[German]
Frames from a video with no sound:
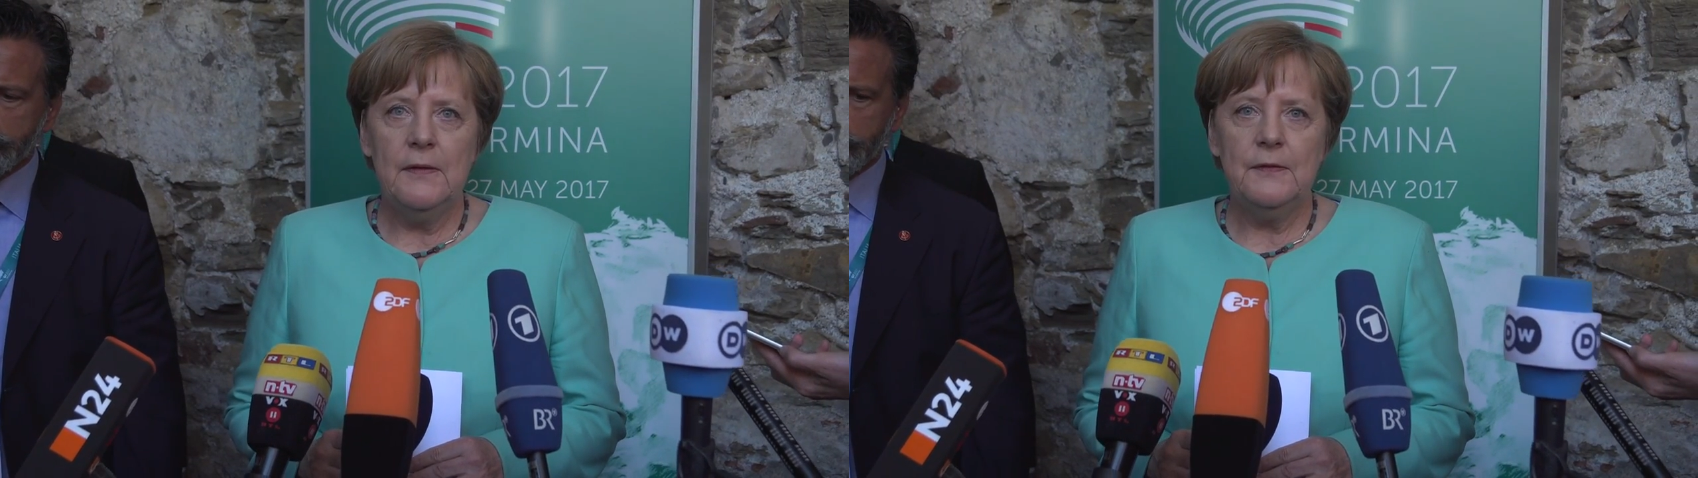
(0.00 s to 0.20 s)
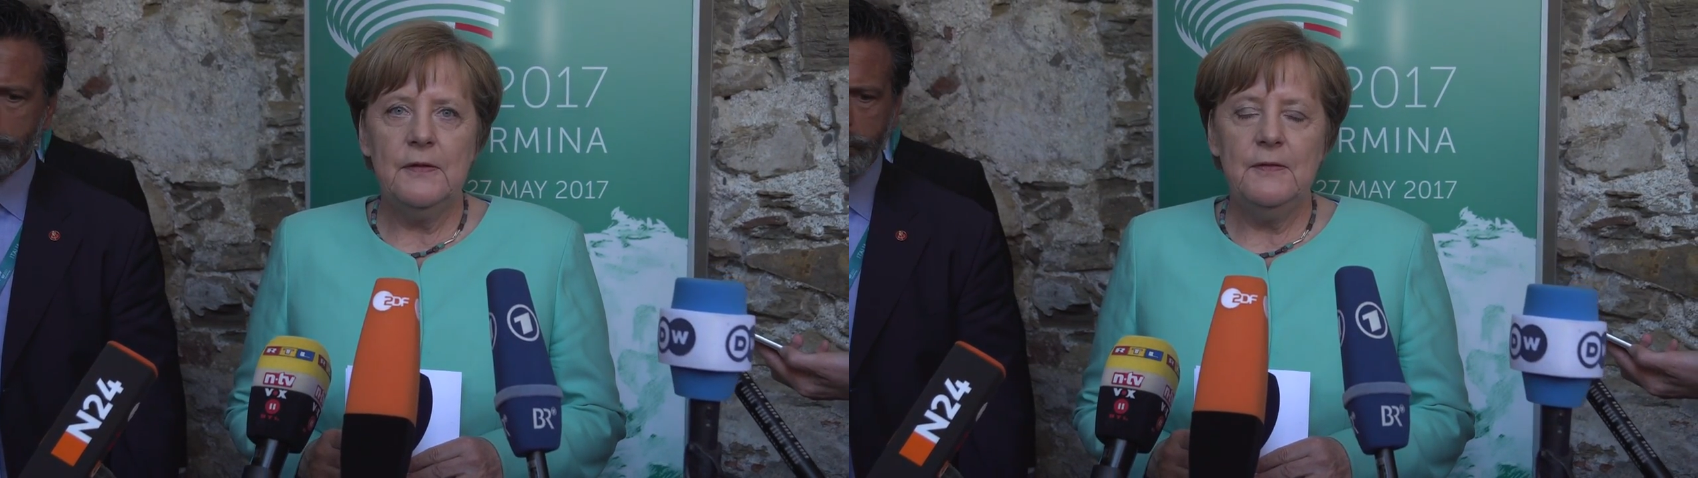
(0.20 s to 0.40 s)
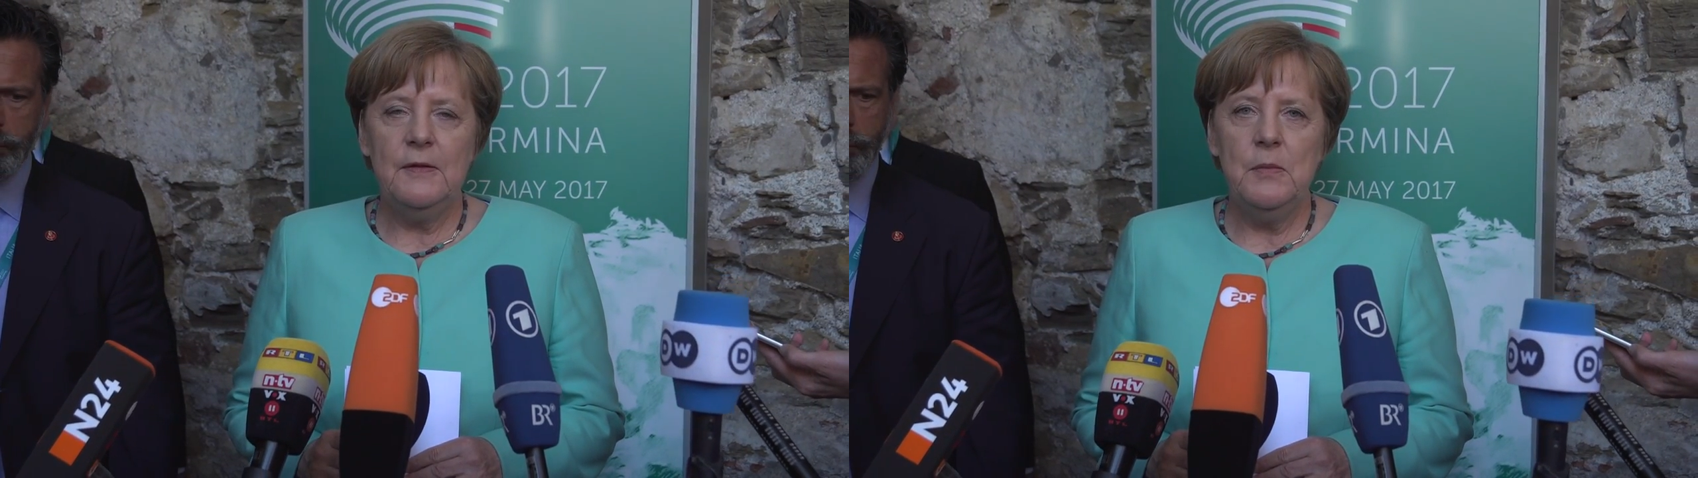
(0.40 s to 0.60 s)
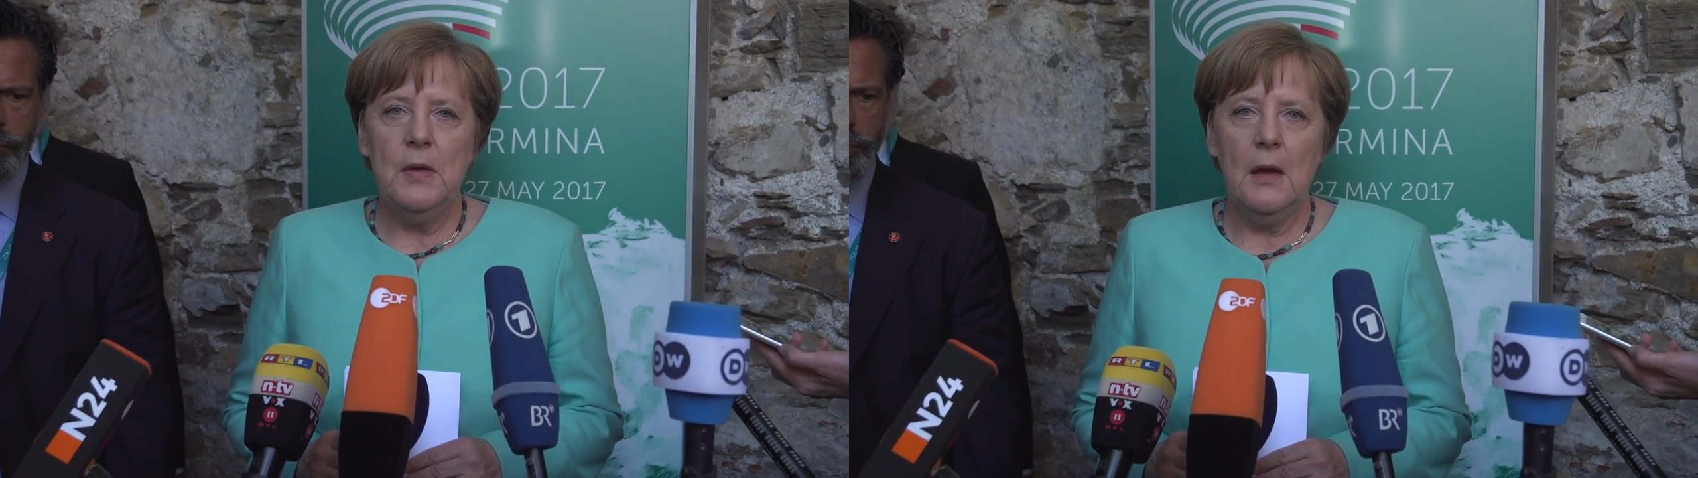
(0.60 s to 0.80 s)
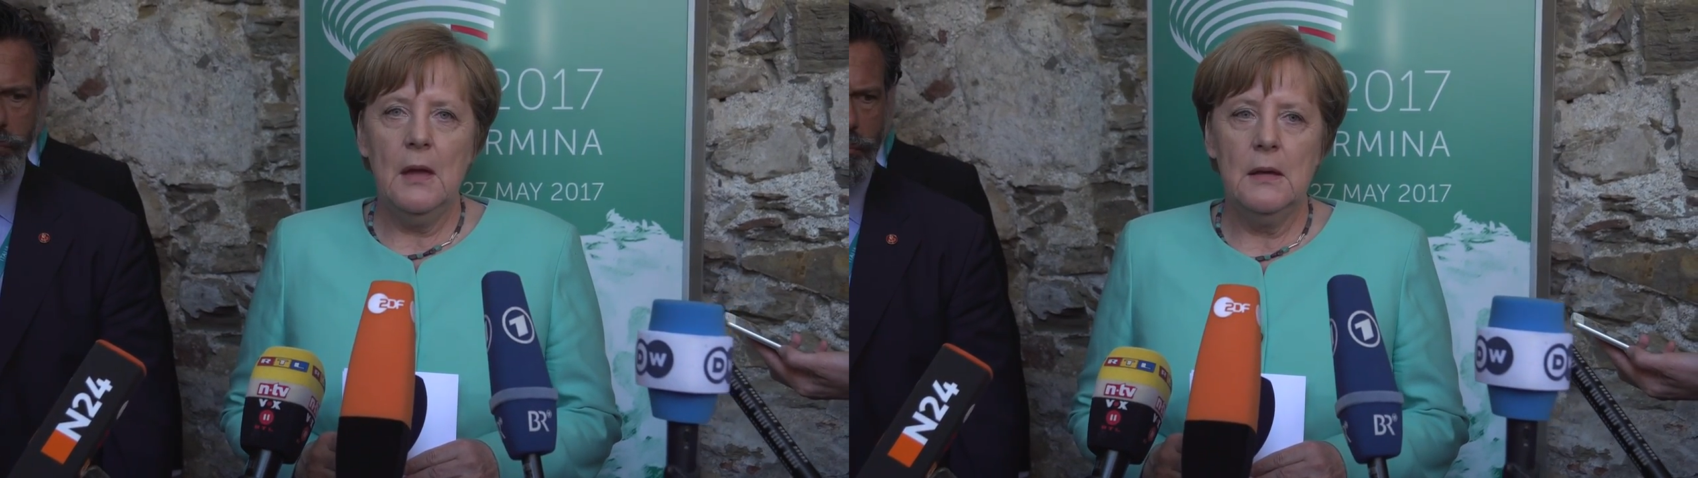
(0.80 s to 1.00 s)
dass G7
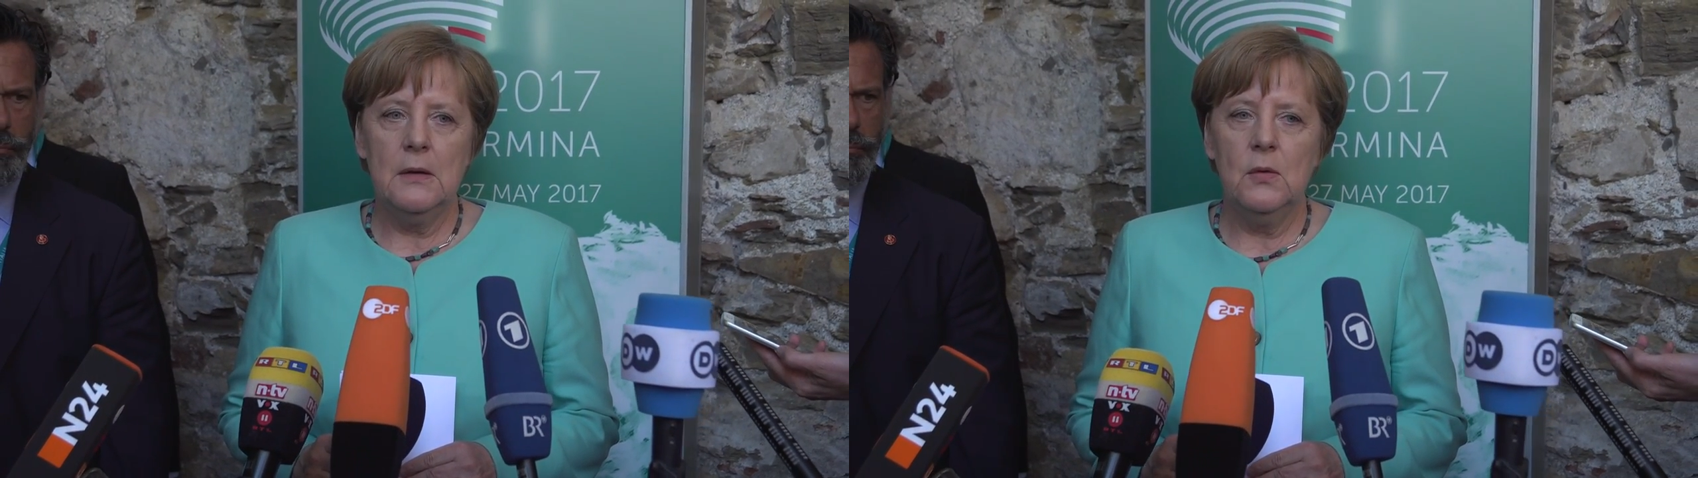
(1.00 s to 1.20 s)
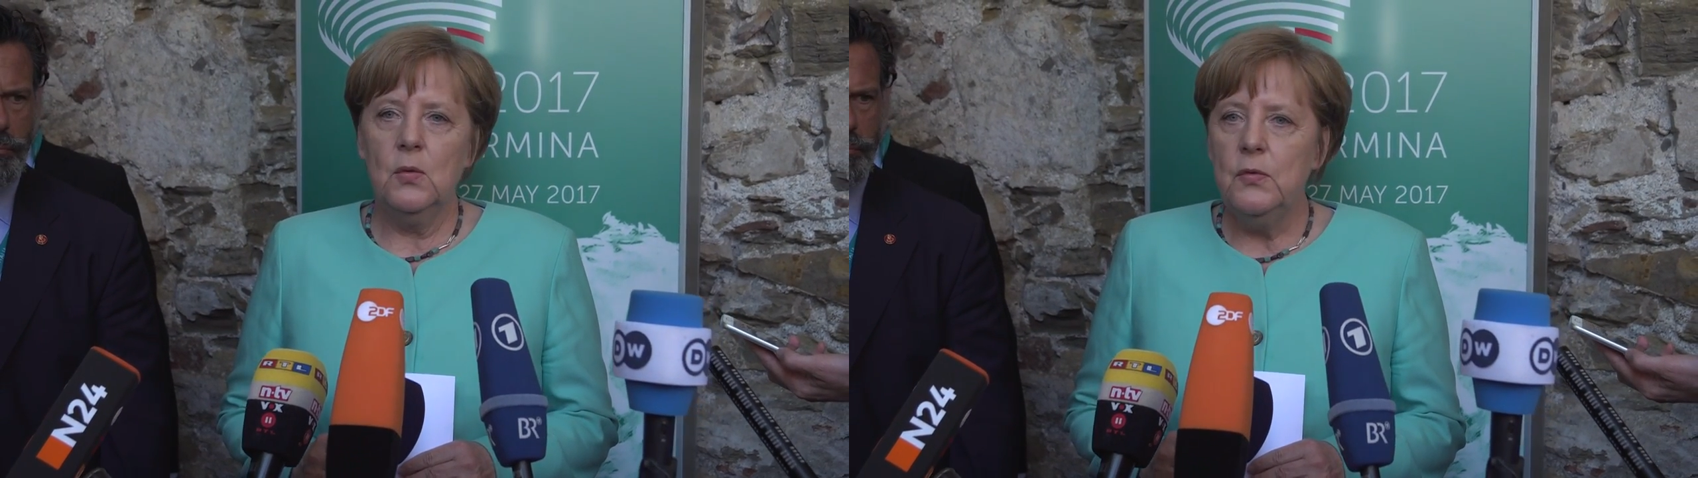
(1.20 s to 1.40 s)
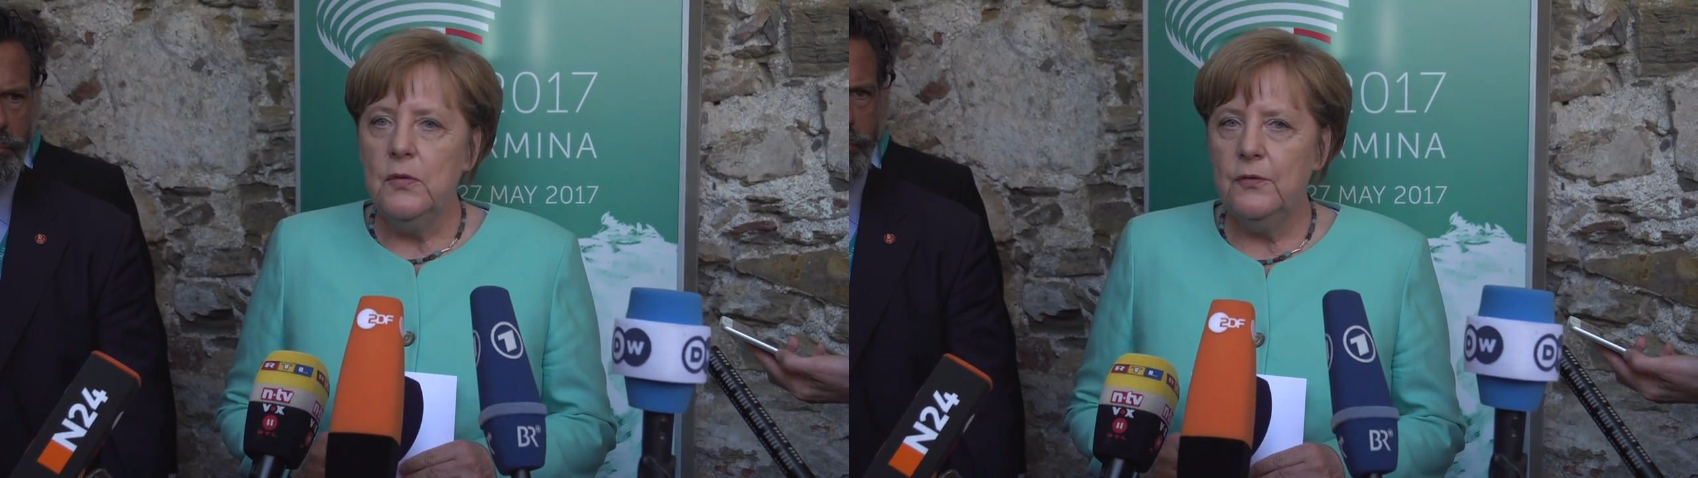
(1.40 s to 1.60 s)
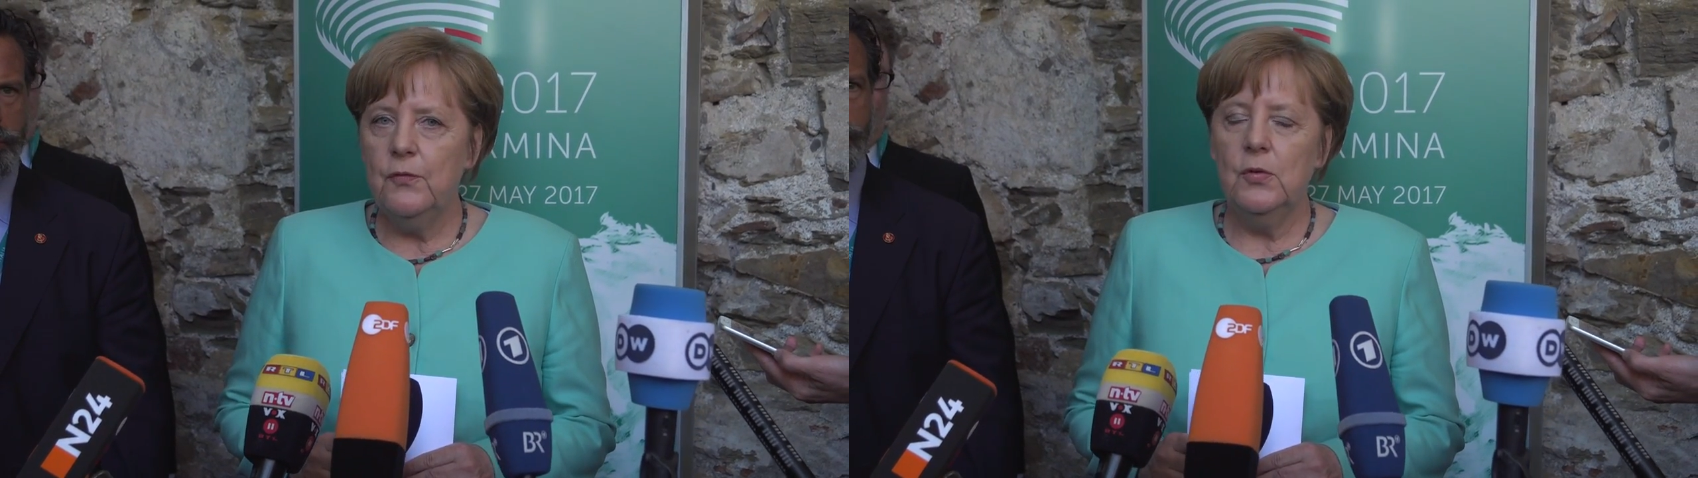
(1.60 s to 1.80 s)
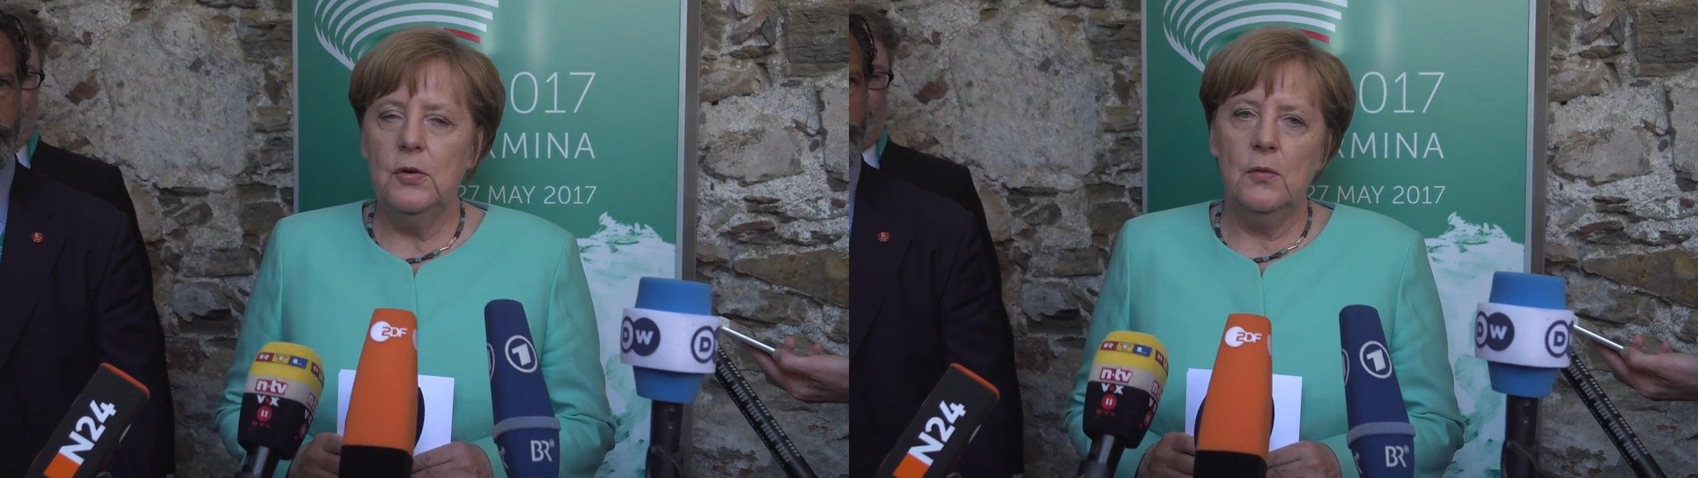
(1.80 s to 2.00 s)
ja
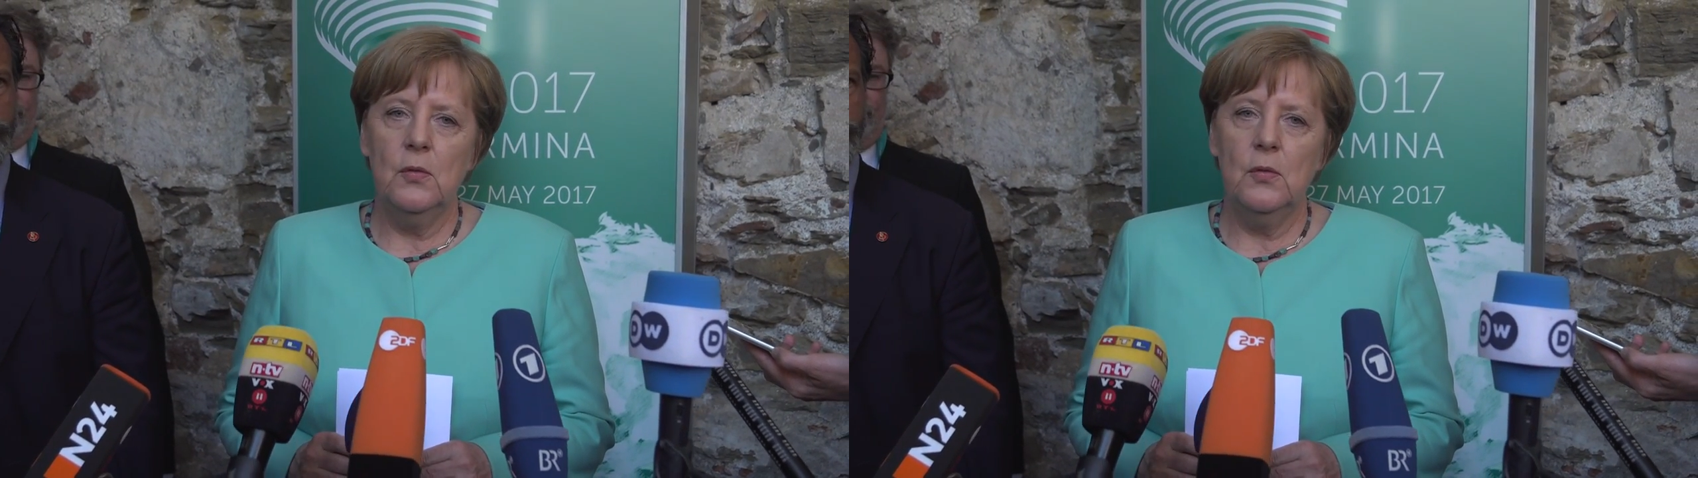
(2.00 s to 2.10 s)
gegründet wurde,